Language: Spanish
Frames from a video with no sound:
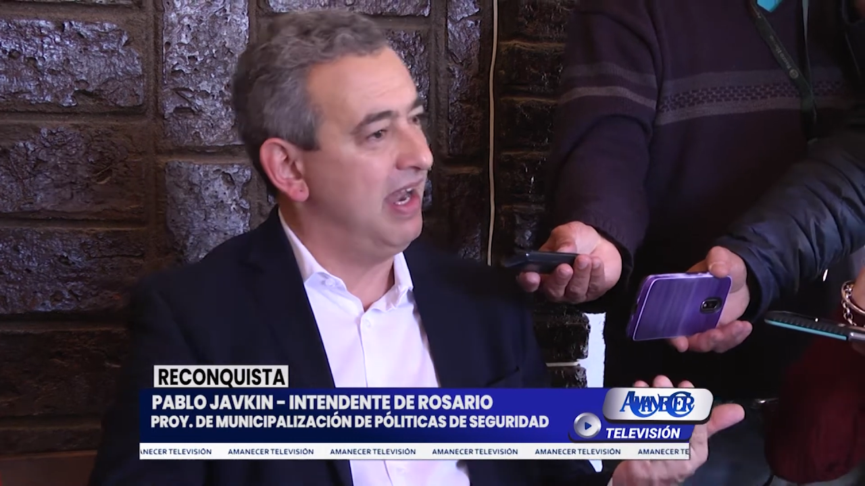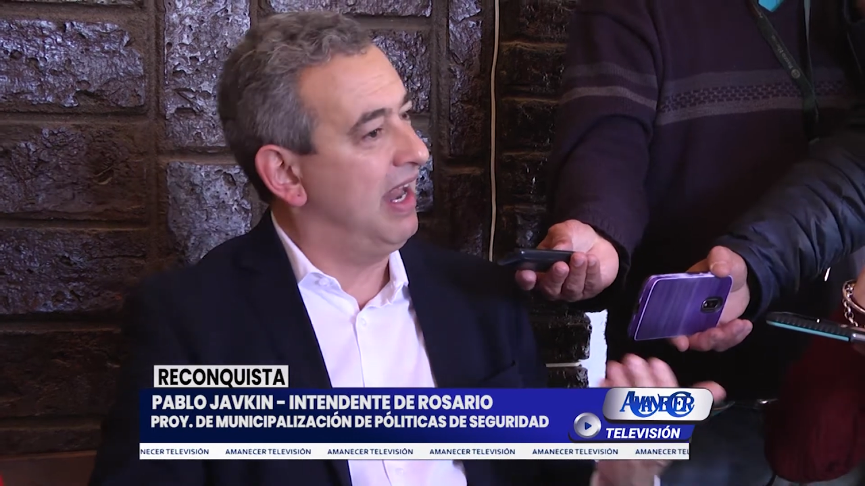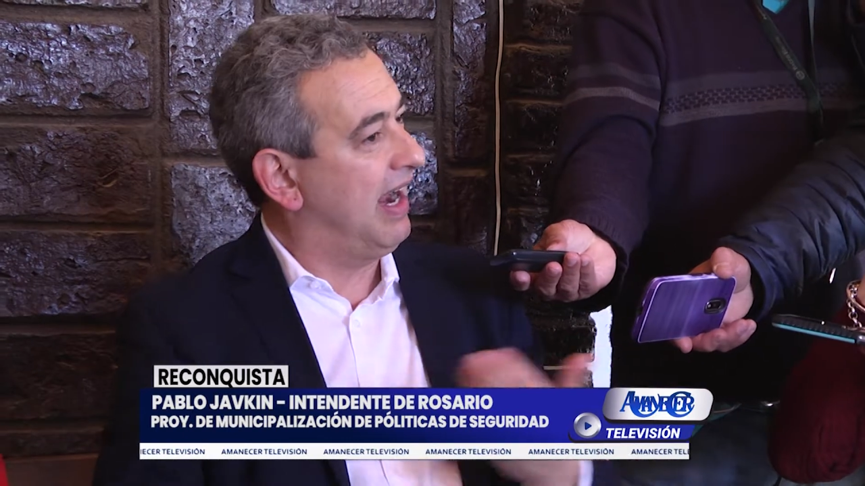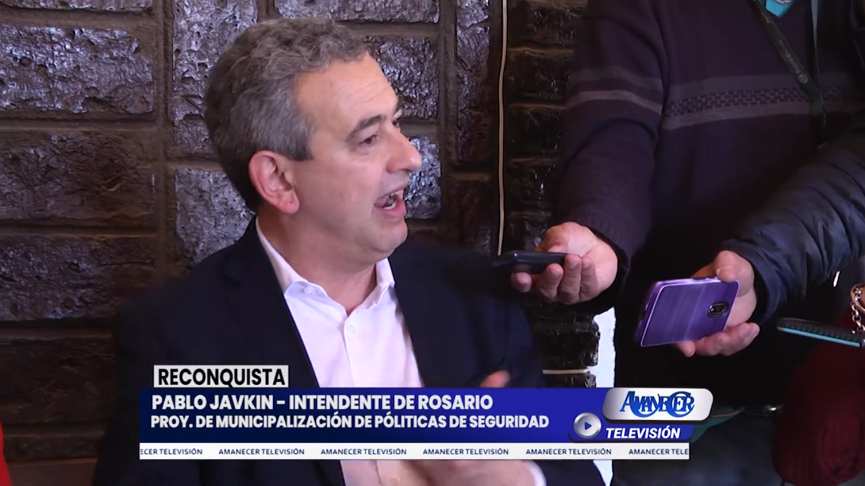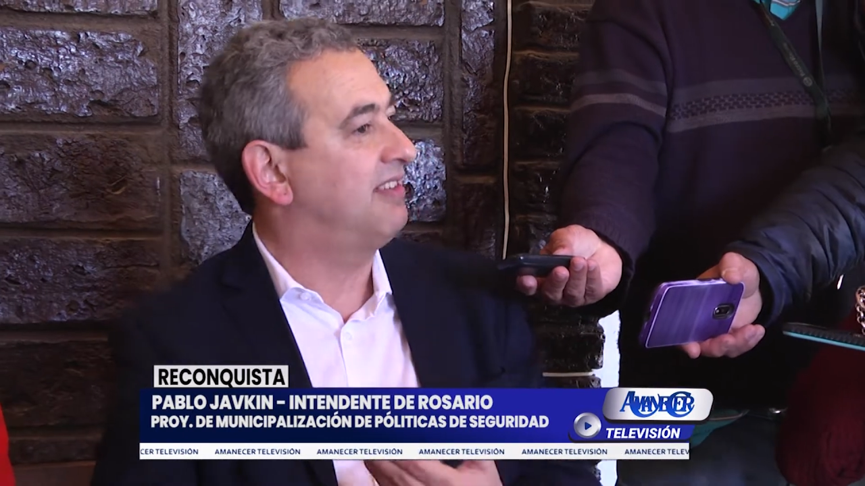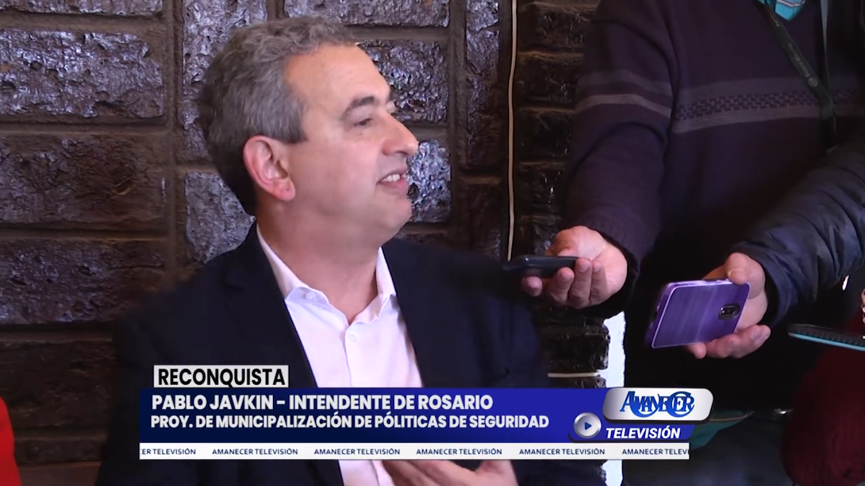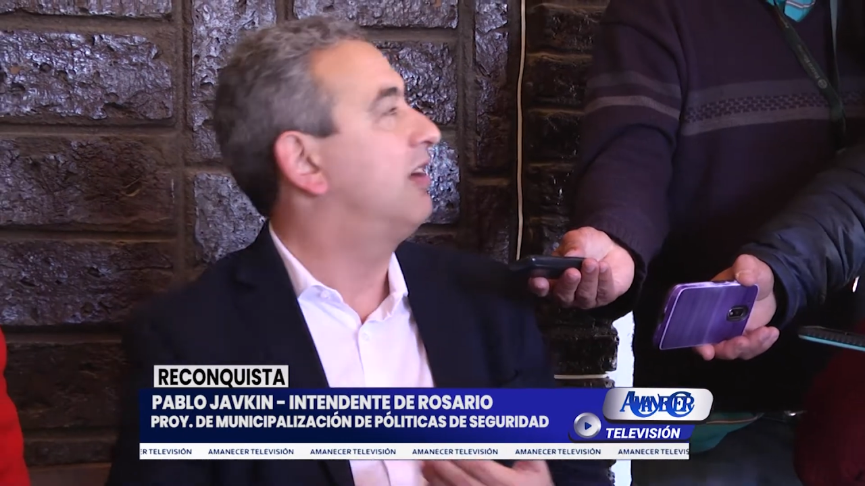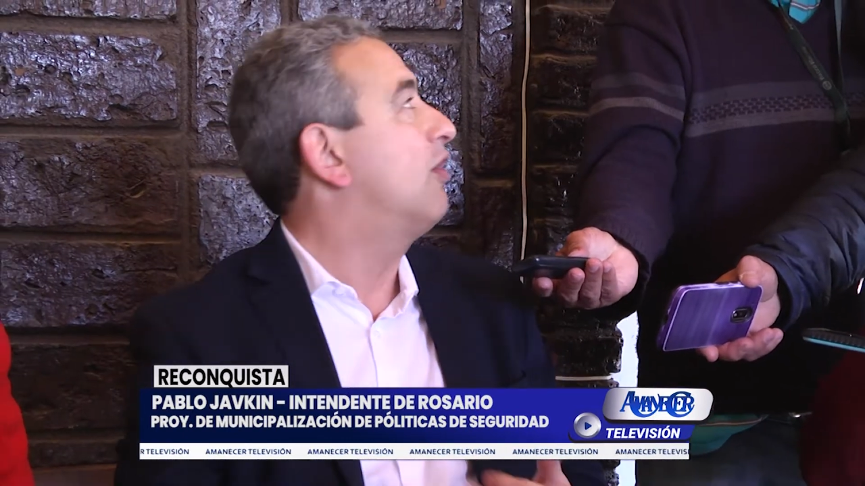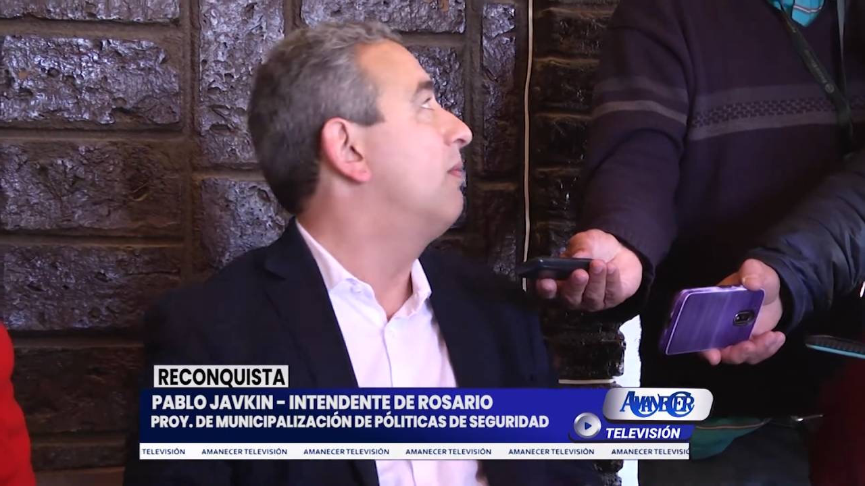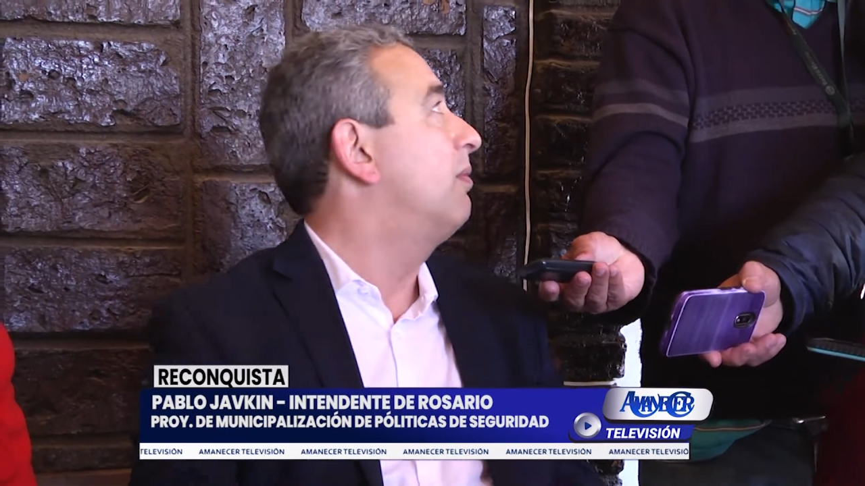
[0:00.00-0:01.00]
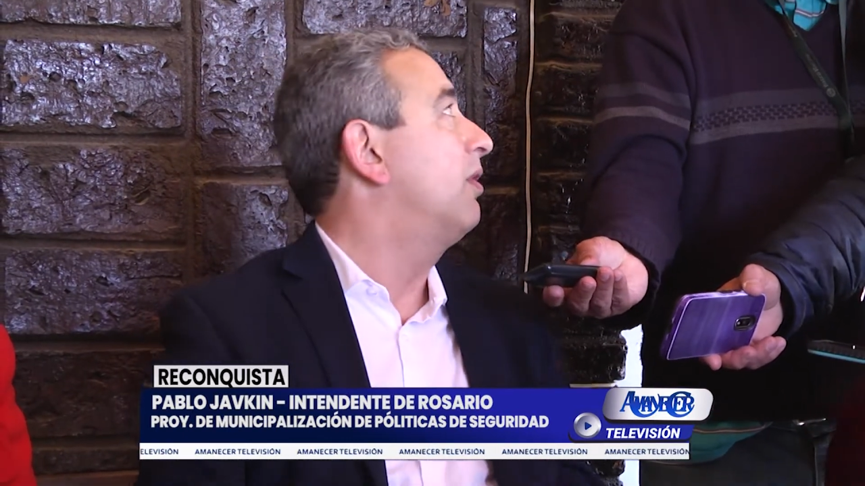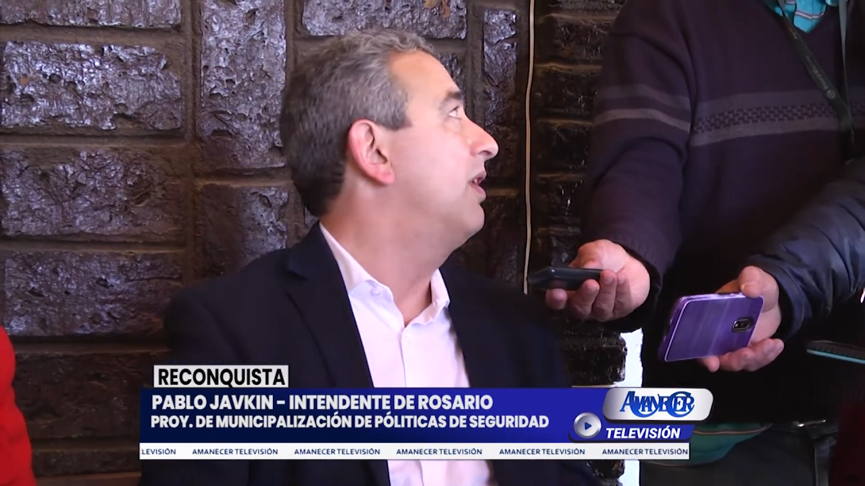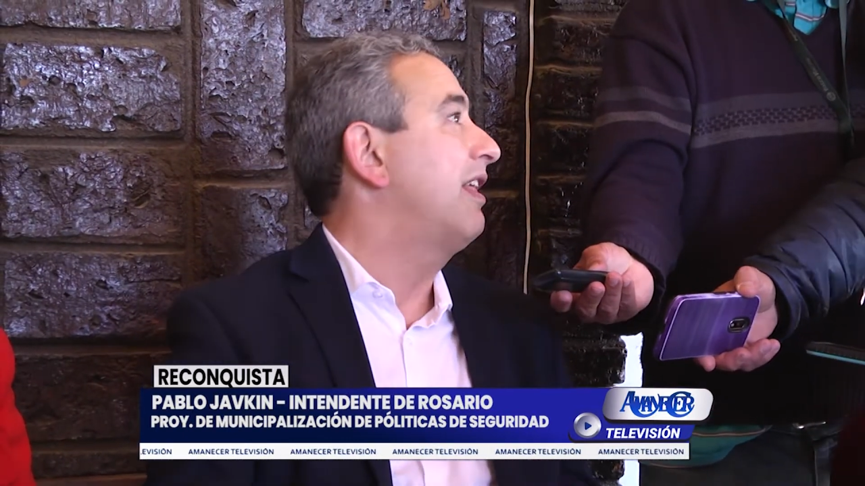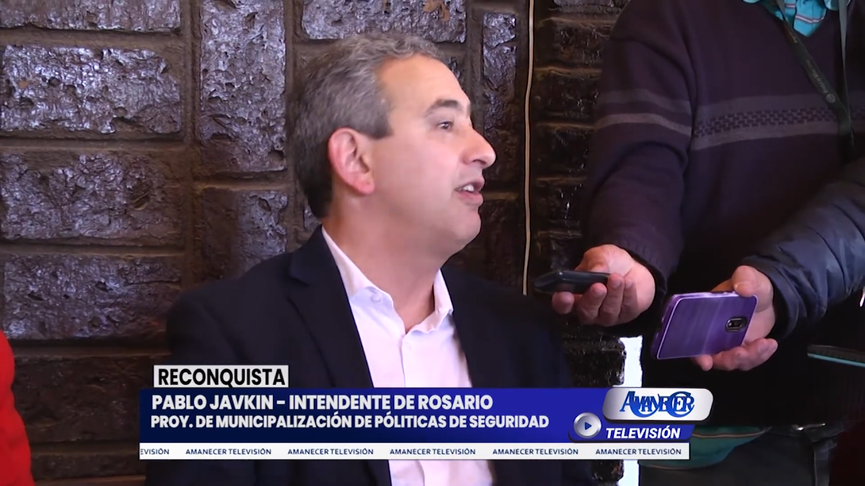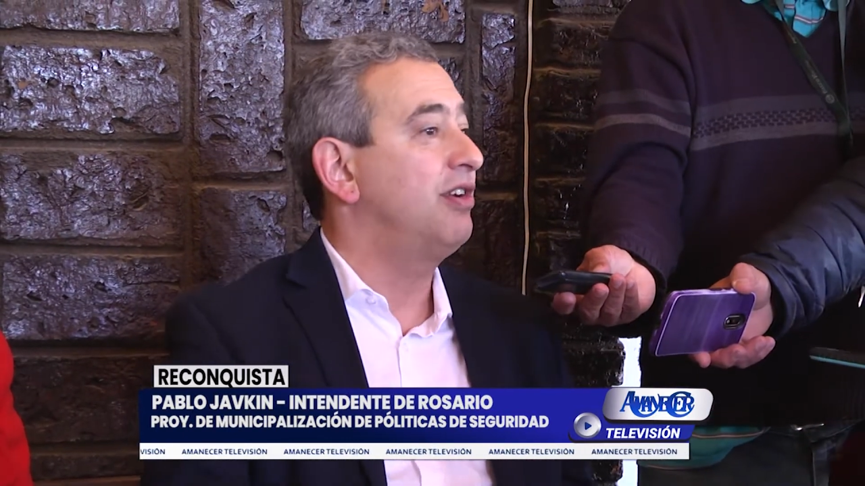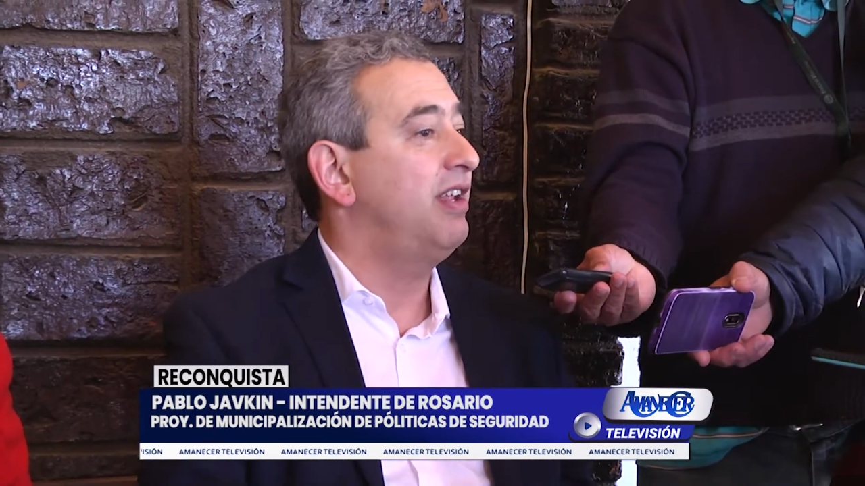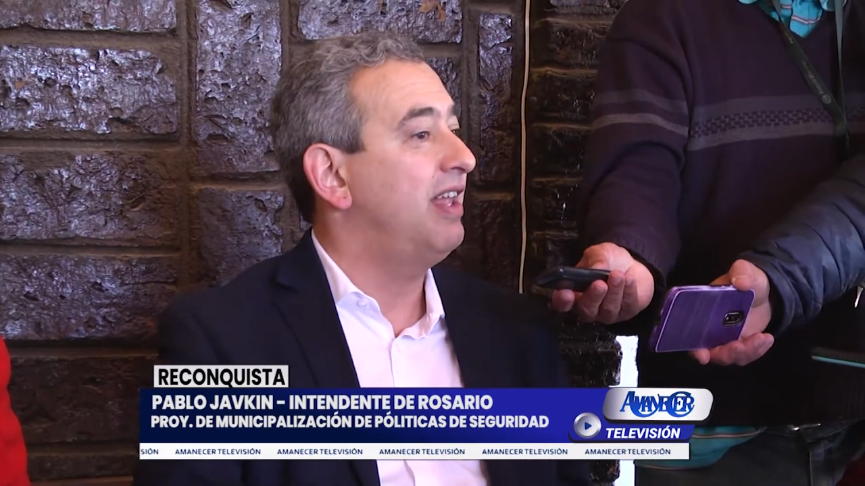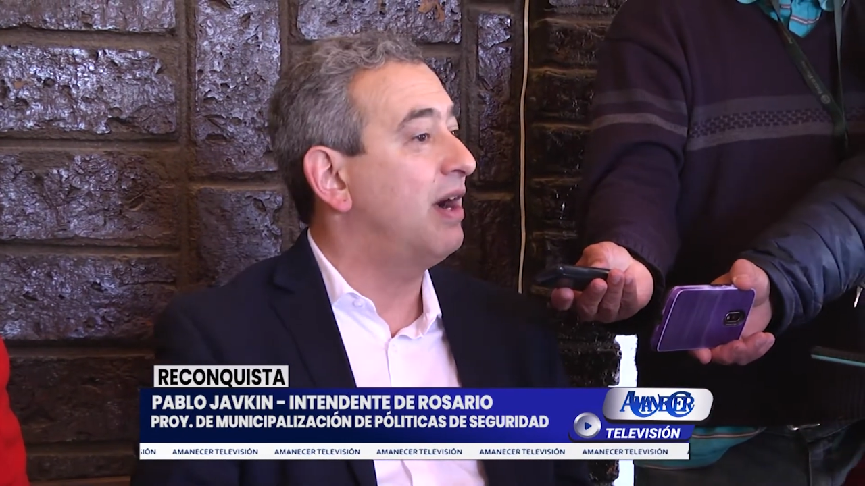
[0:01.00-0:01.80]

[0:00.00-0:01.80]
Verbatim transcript: a la cárcel como ladrones